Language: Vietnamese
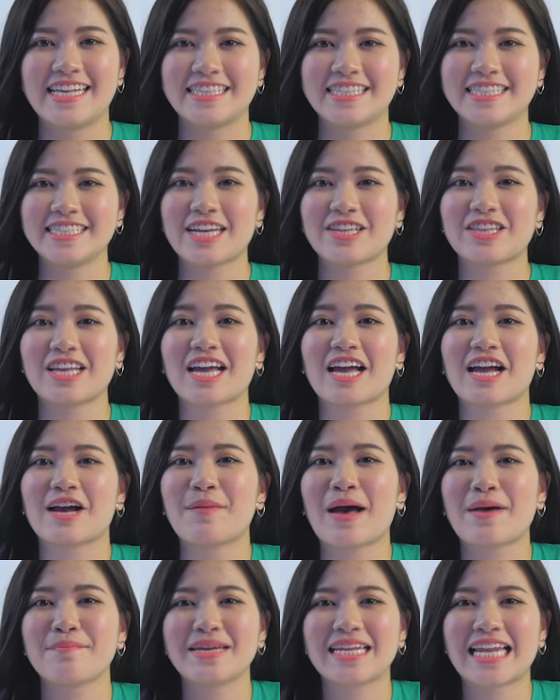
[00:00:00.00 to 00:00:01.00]
Xin chào tất cả các
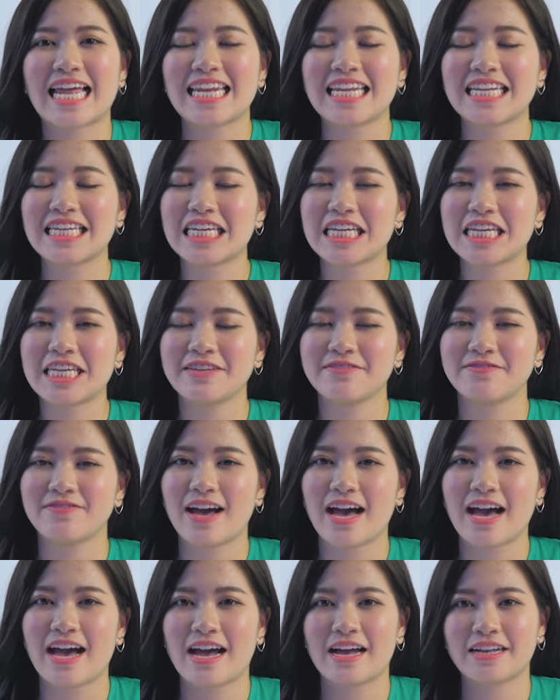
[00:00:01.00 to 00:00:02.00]
bạn, mình là Lily
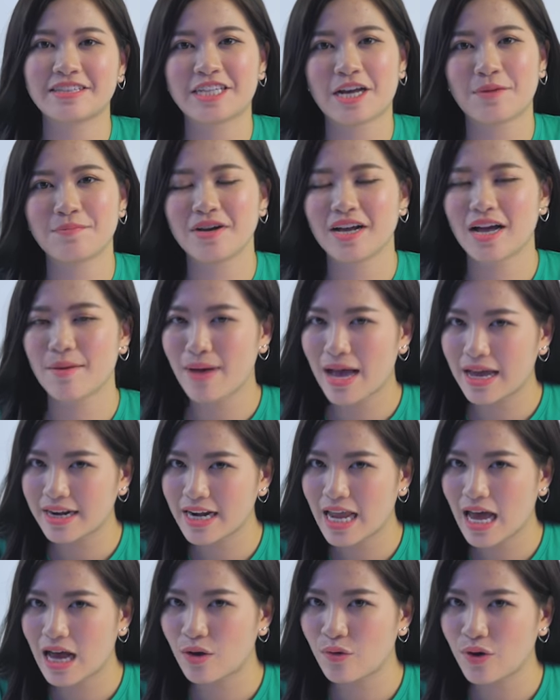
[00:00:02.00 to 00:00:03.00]
và chào mừng các bạn
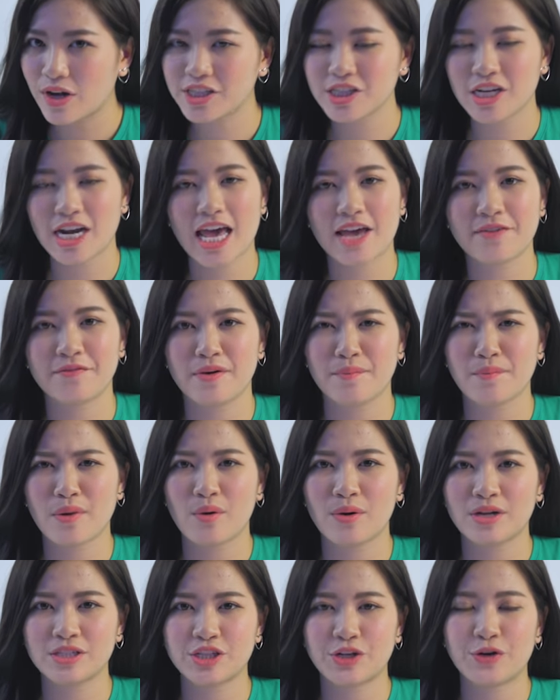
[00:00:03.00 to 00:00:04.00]
đã quay trở lại với
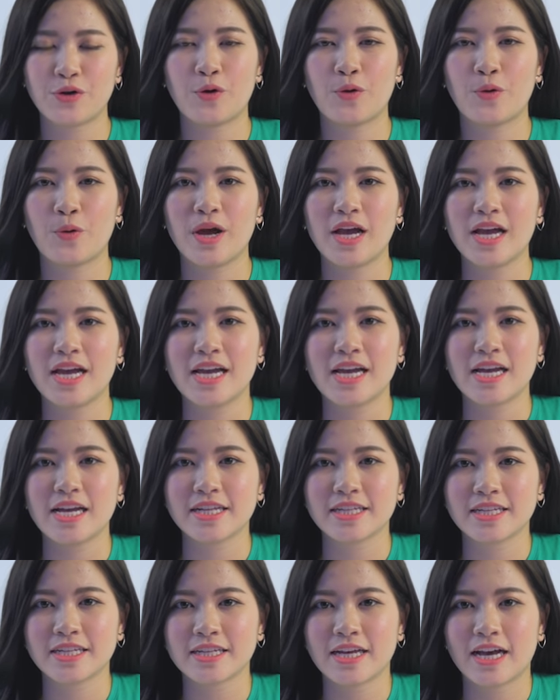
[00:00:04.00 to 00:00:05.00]
Mac One Channel.
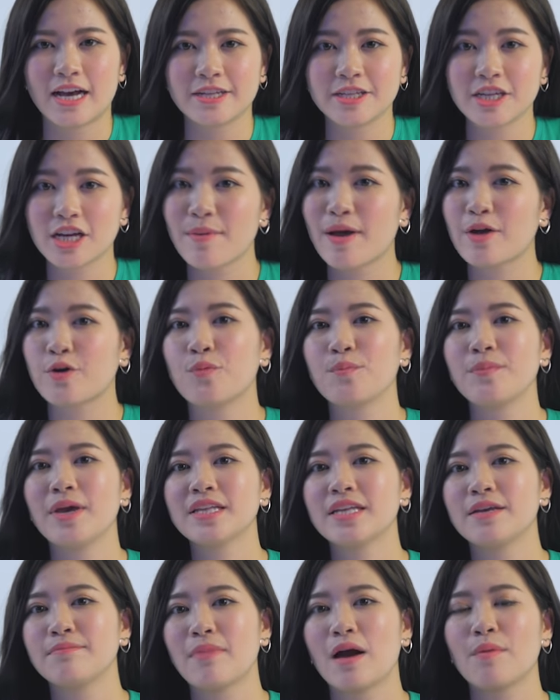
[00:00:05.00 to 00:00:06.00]
Thì như các bạn cũng
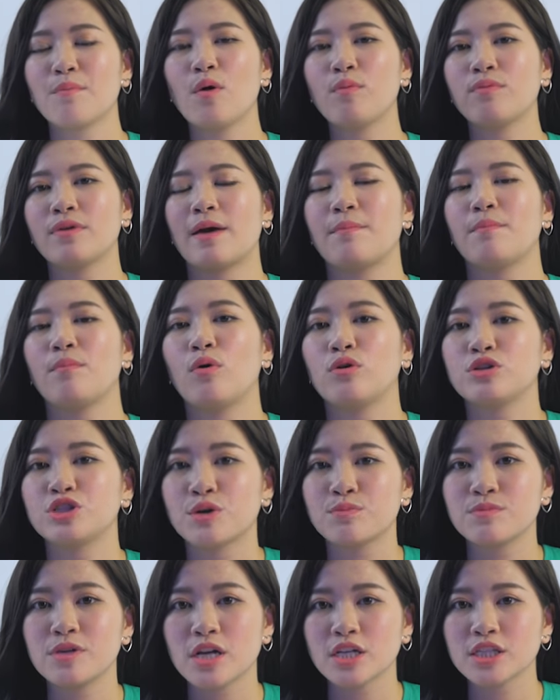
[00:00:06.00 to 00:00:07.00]
biết thì MacBook là một
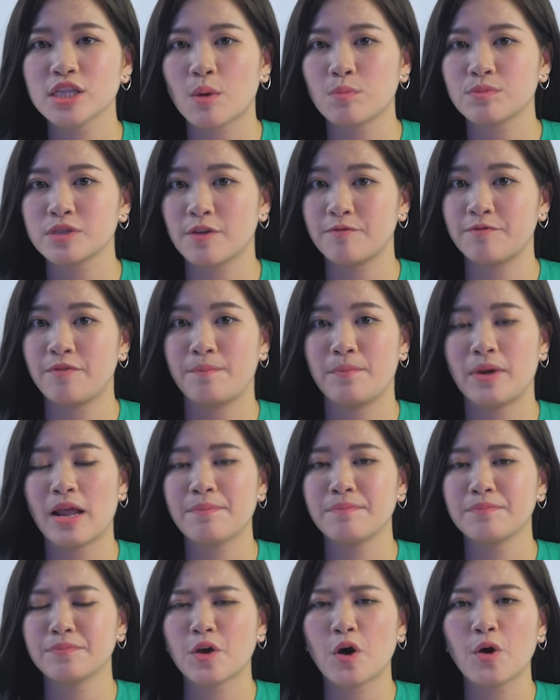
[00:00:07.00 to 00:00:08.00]
trong những dòng sản phẩm
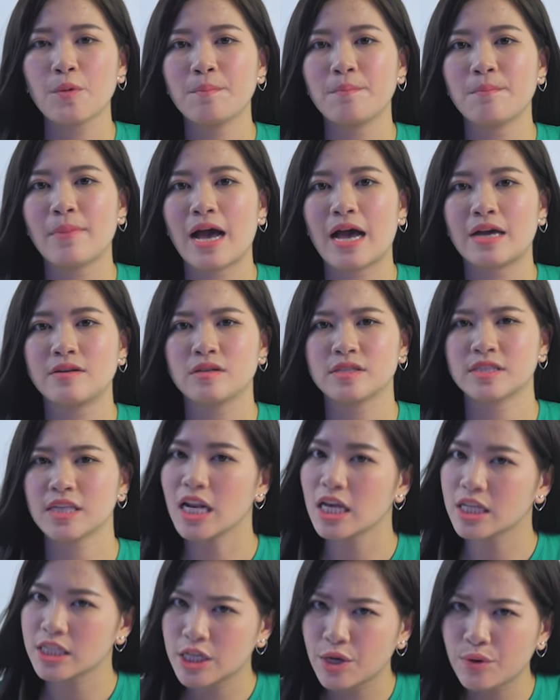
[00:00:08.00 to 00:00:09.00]
laptop mà được
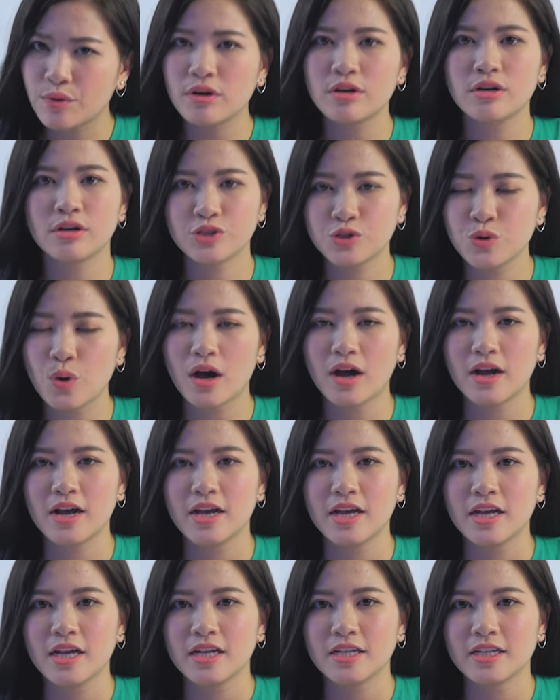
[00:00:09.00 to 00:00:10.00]
rất là nhiều người ưa chuộng.
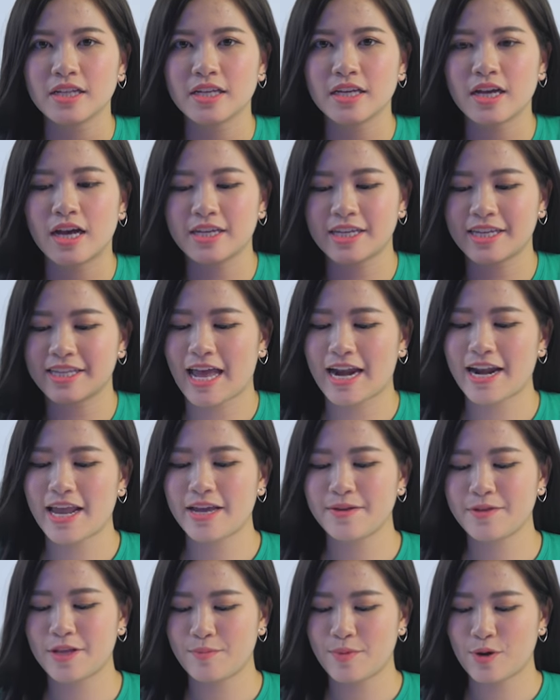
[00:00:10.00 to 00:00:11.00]
Thì hiện tại
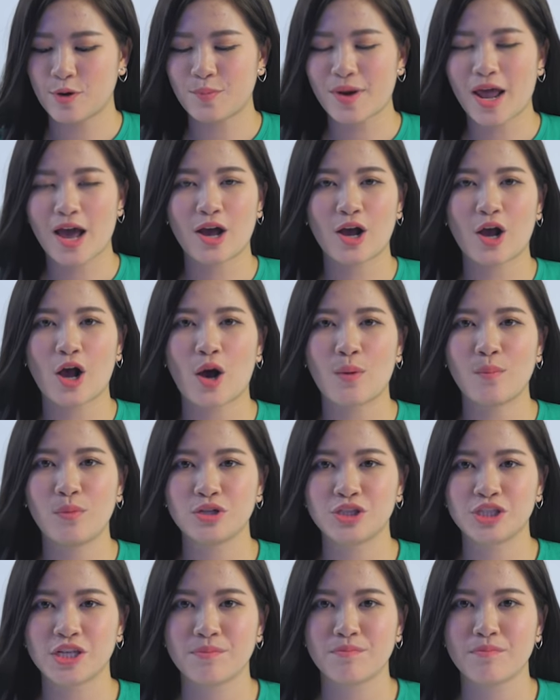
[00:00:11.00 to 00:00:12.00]
đây thì mình cũng đang có
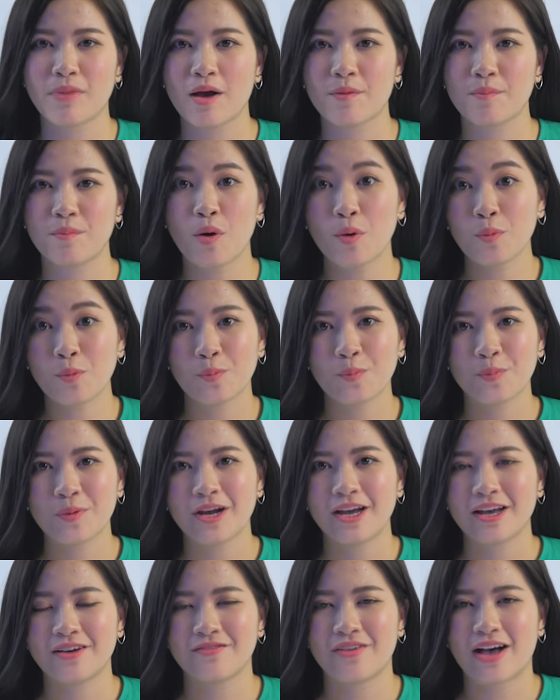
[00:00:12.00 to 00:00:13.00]
một chiếc MacBook
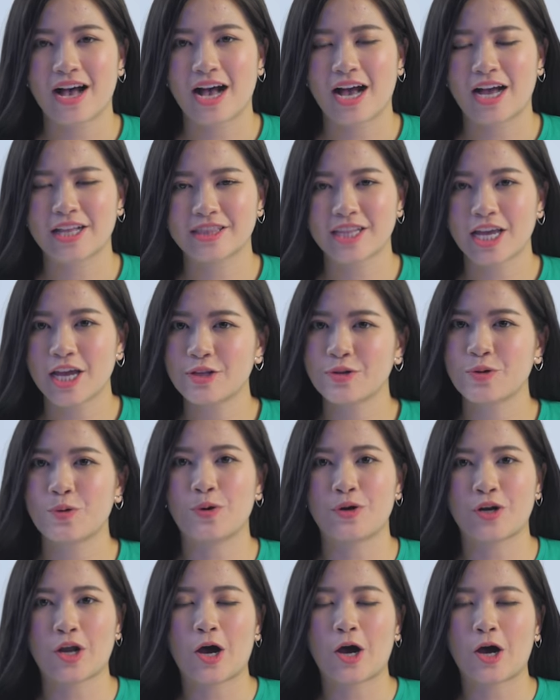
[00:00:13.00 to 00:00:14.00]
và tên
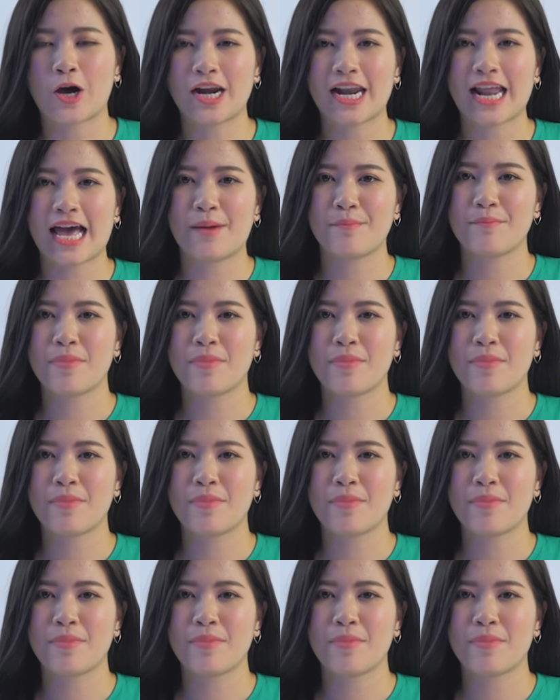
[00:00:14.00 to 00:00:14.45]
của nó là